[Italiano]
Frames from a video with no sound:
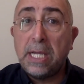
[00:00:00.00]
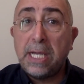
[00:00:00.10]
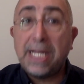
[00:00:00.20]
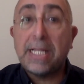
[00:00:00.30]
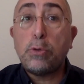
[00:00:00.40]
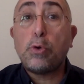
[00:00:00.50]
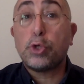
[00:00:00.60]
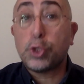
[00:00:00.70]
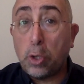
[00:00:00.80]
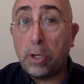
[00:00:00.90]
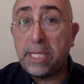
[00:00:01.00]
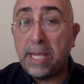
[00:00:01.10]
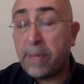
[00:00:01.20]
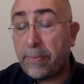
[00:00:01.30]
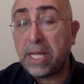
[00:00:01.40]
e alla loro solida
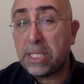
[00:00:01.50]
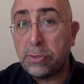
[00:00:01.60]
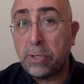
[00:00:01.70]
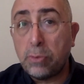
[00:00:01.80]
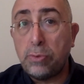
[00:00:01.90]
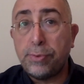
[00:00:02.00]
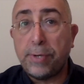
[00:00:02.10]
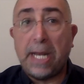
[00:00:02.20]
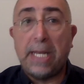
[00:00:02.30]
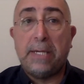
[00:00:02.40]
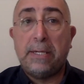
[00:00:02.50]
preparazione culturale.